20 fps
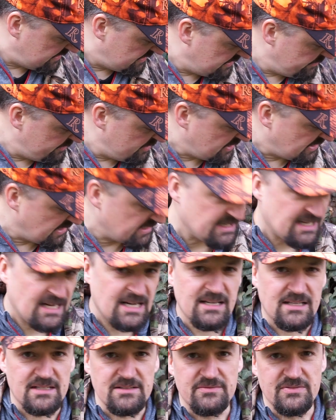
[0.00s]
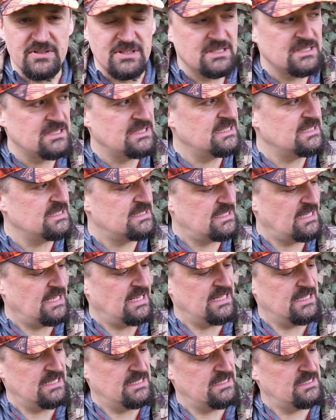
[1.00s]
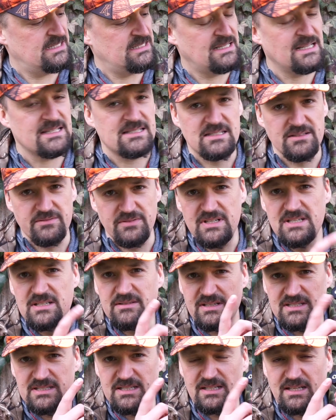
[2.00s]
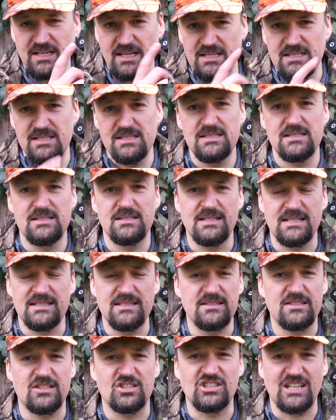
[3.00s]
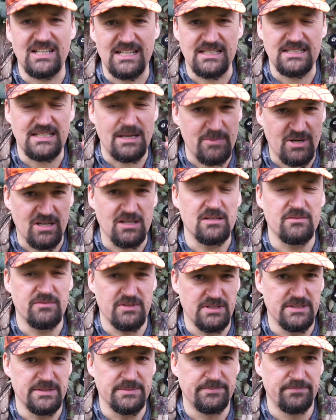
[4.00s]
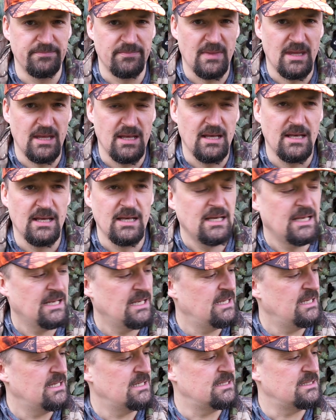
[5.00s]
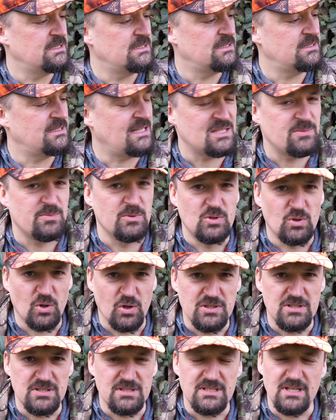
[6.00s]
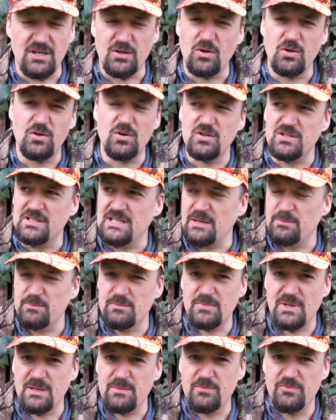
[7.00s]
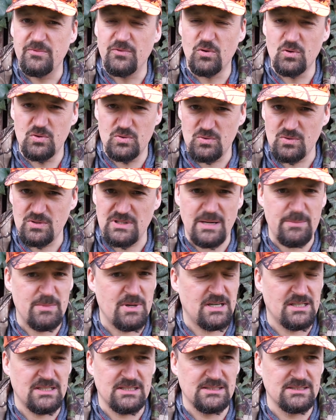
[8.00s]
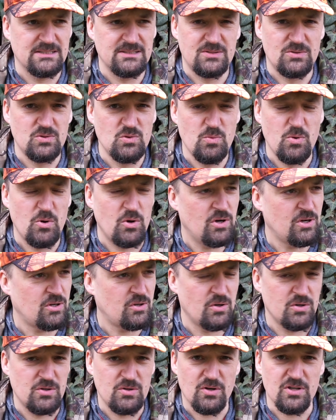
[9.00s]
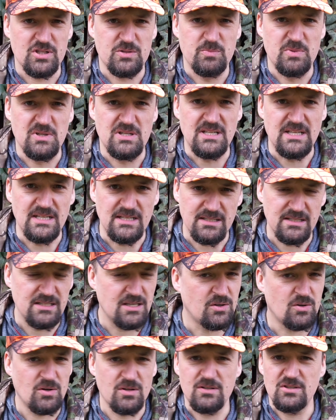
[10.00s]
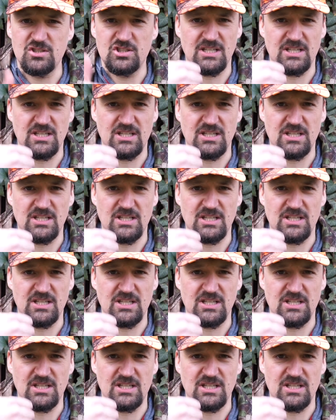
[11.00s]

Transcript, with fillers: ich ziemlich genial dran finde, ist äh, das Gewinde, was hier dran ist. Das ist das Standardkameragewinde. Äh, das bedeutet, ihr könnt euch dann beim Fotokamera-Zubehör bedienen. Ihr könnt ein